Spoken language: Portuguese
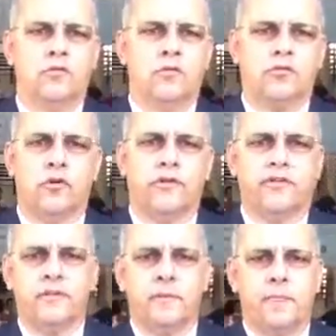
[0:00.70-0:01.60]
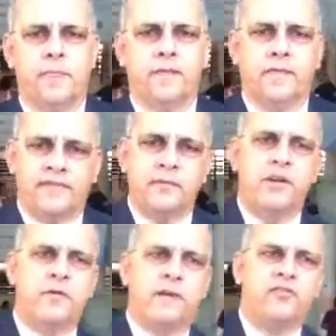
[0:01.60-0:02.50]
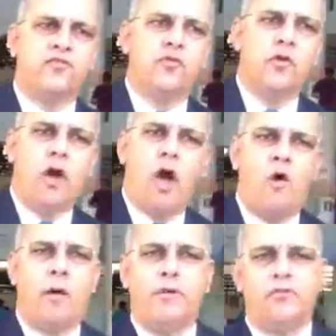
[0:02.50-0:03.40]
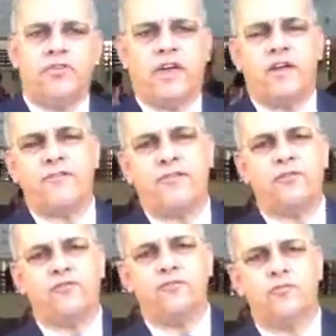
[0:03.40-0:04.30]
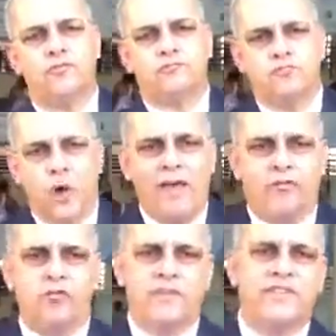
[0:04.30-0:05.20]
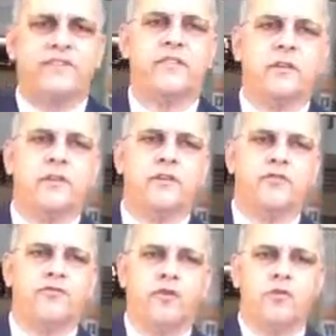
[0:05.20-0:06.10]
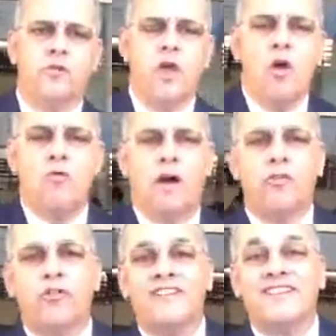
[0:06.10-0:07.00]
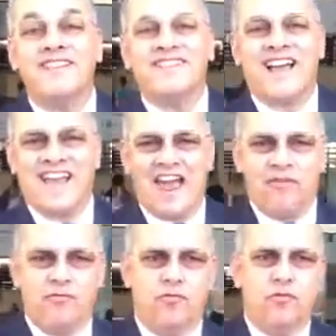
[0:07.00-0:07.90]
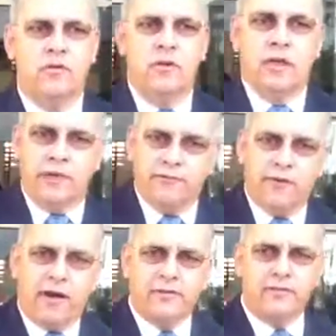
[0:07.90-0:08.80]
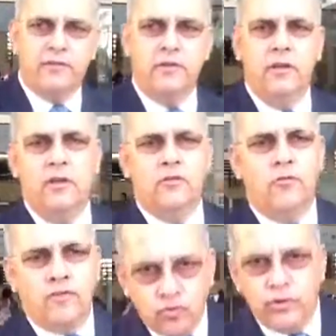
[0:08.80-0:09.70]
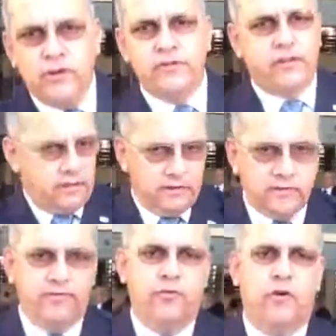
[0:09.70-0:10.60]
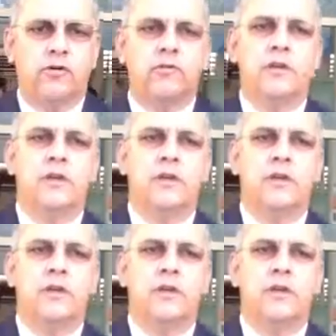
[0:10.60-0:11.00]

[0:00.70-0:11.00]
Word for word: Doutores, na semana que passou, a OAB do Ceará fez um, um ato, uma sessão aqui neste fórum, com a nota de desagravo em face de uma juíza aqui deste fórum,